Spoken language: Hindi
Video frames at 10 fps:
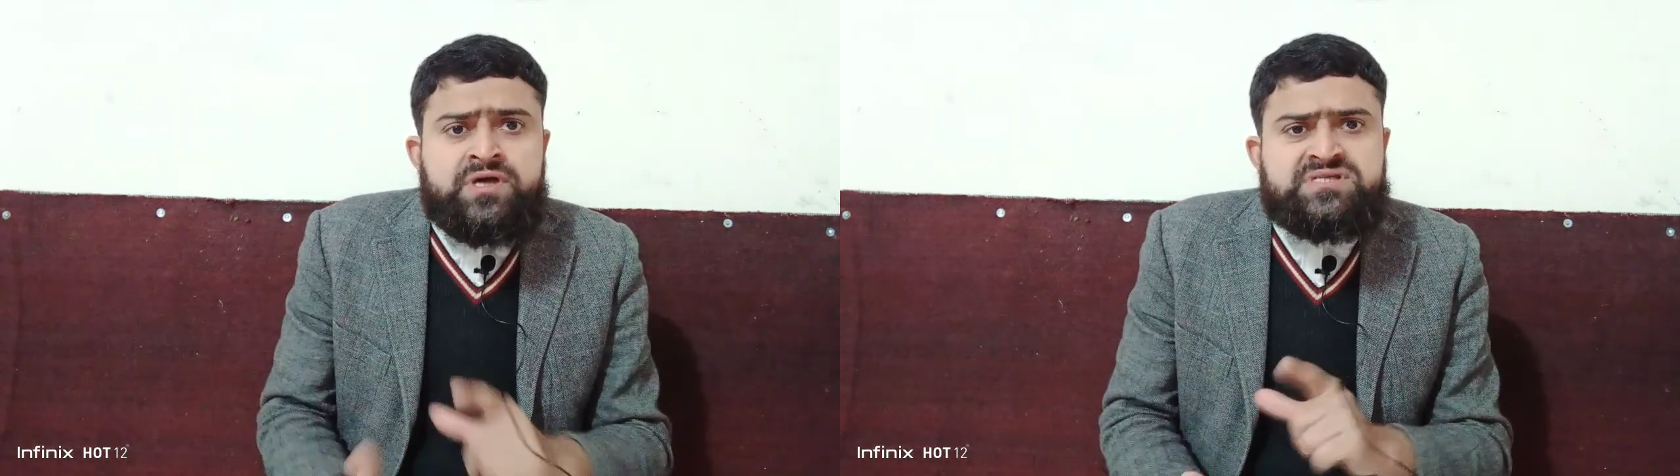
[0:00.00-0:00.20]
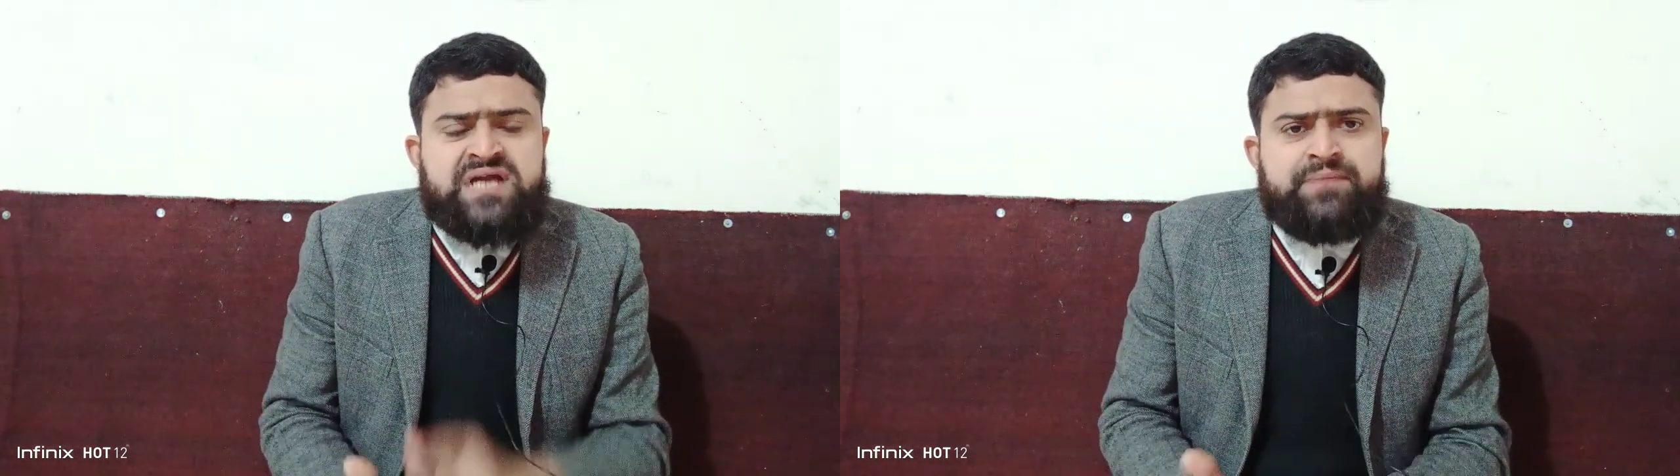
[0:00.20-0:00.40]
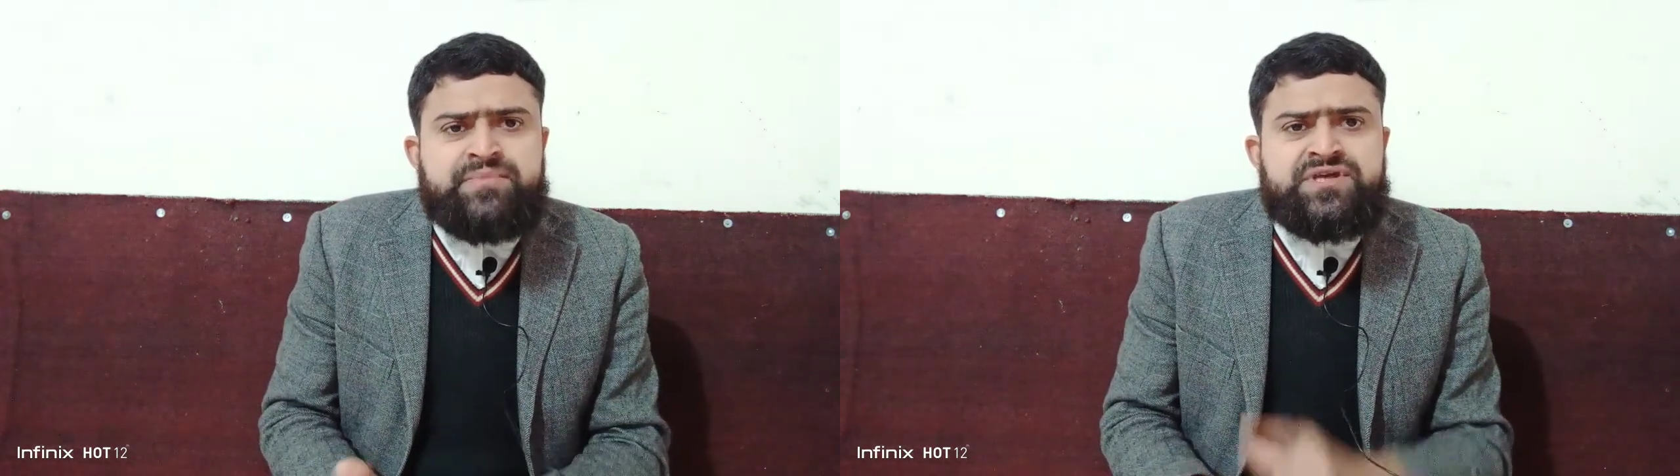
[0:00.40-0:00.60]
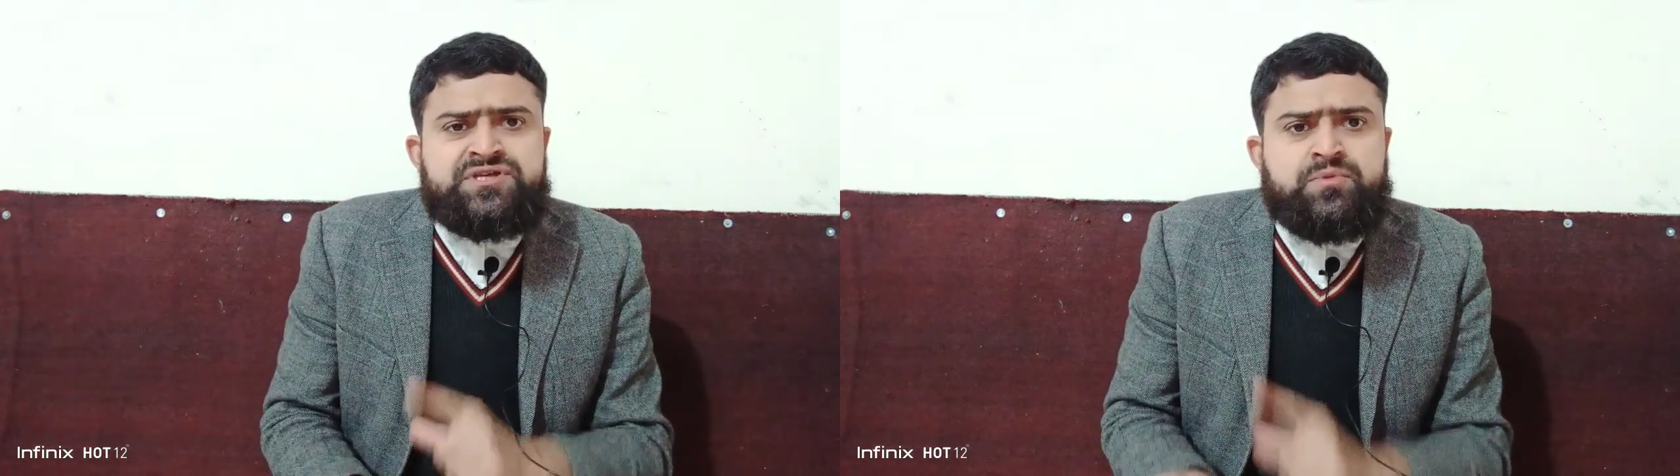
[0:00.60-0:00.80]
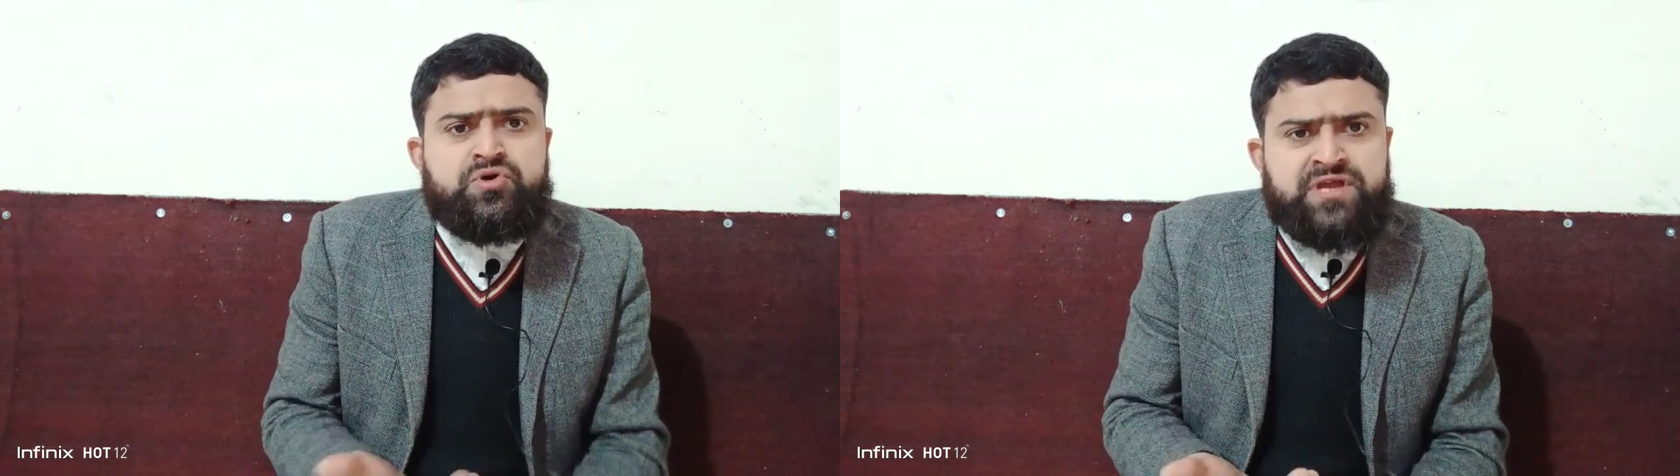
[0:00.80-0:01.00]
इस्लामी
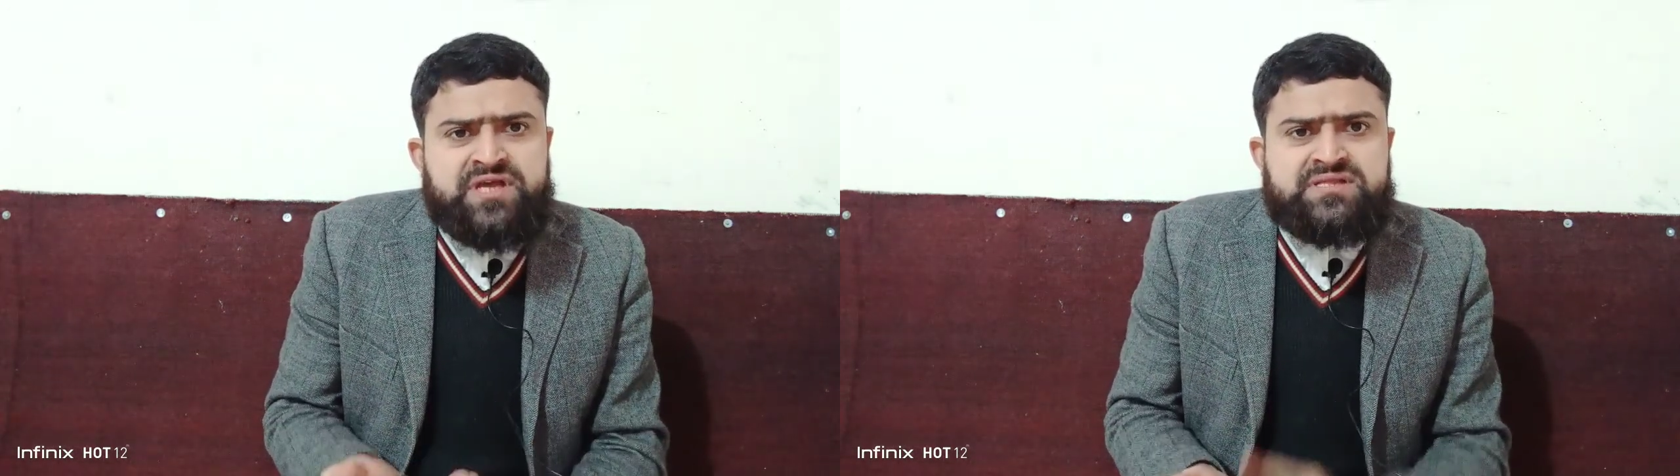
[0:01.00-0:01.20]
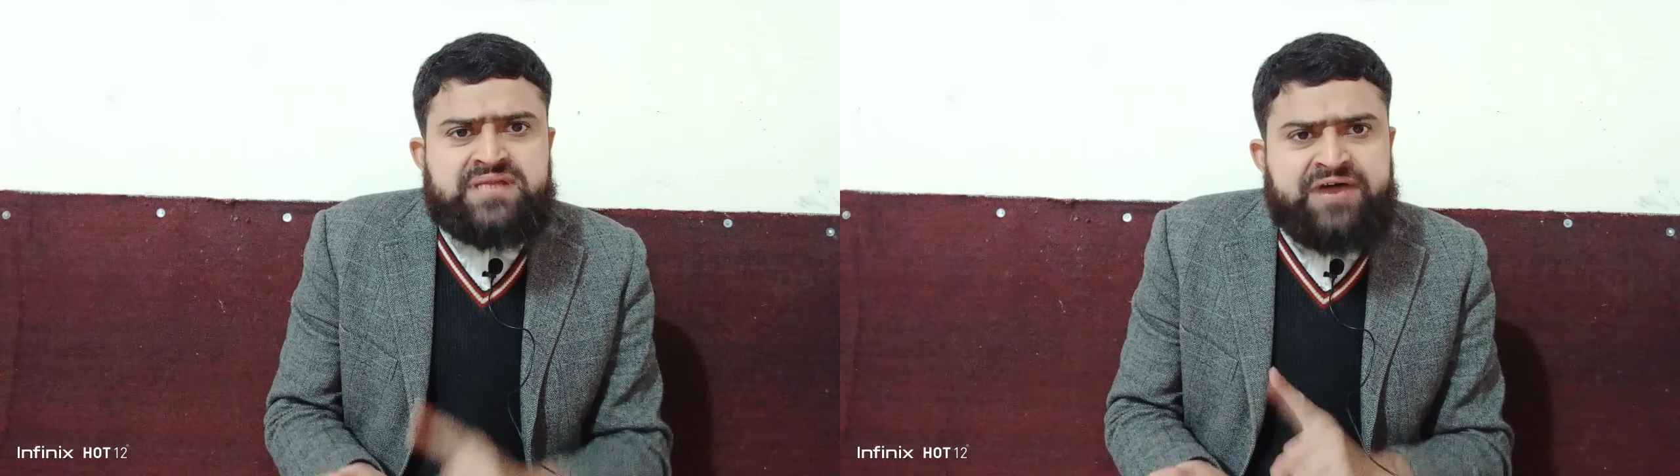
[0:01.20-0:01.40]
जमहूरीत